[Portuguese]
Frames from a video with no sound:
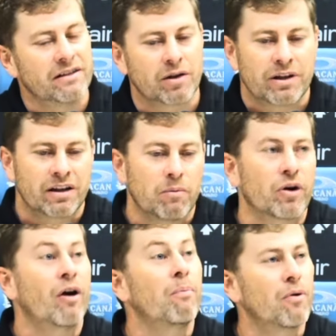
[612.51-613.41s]
Então ia
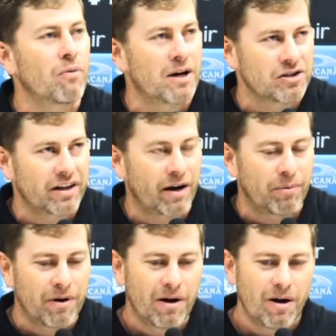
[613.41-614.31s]
demorar um pouco mais de
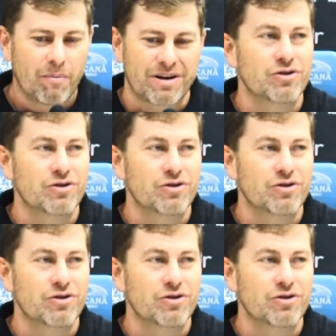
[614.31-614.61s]
tempo para a